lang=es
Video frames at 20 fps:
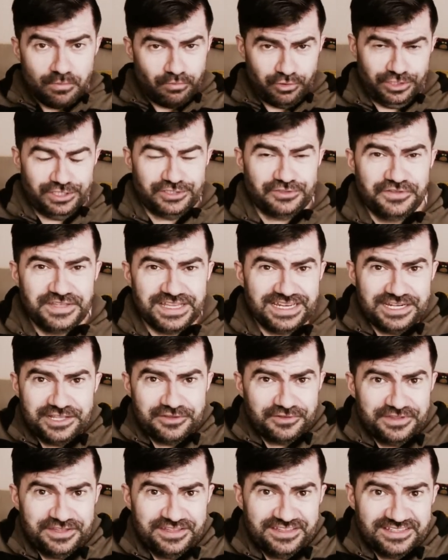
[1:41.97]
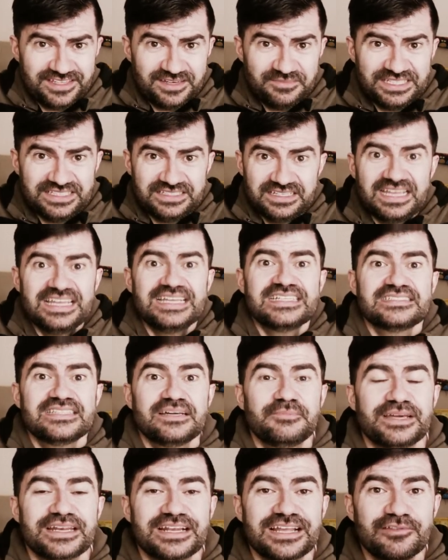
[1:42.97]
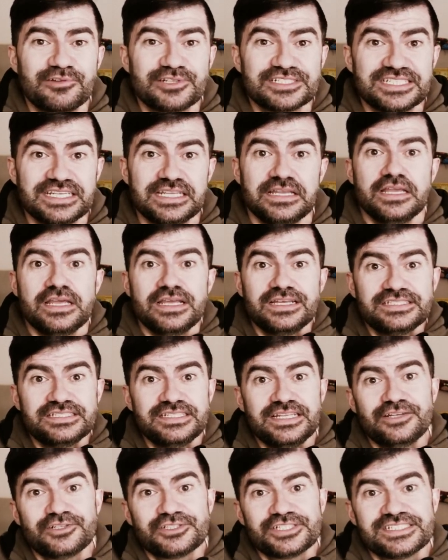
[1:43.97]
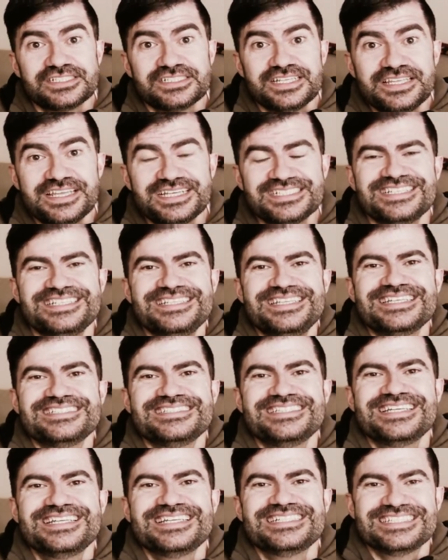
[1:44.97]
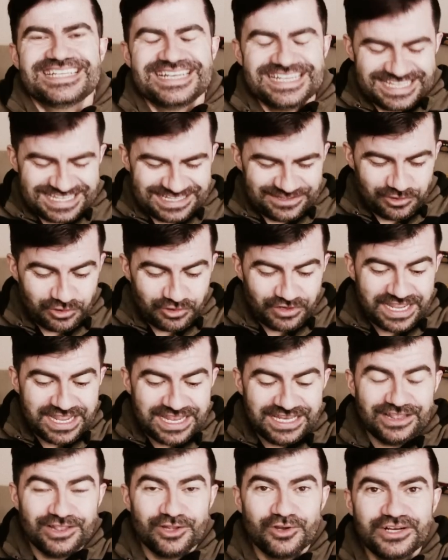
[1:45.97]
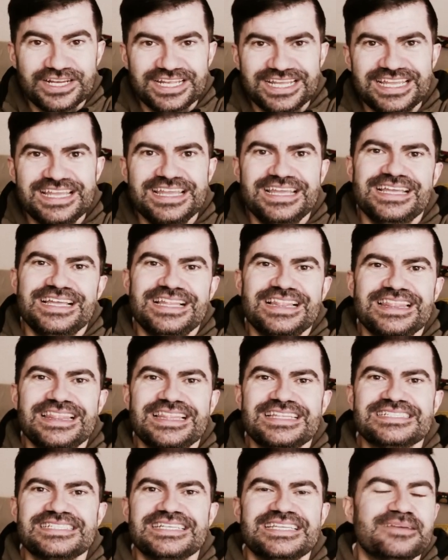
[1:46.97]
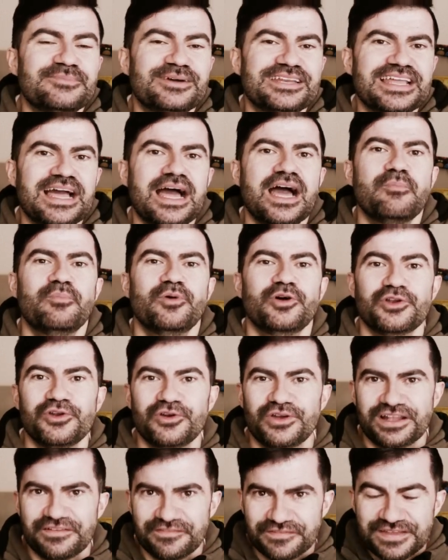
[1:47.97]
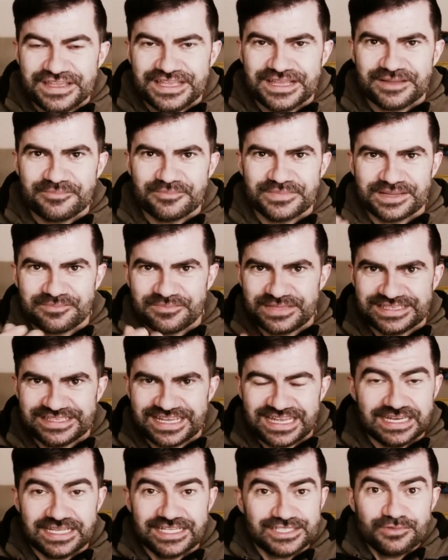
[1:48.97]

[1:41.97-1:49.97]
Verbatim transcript: Porque social y occidentalmente está marcado así. Si los enseñas ya estarías rayando en lo que eh, se llamaría a pornografía ambiental.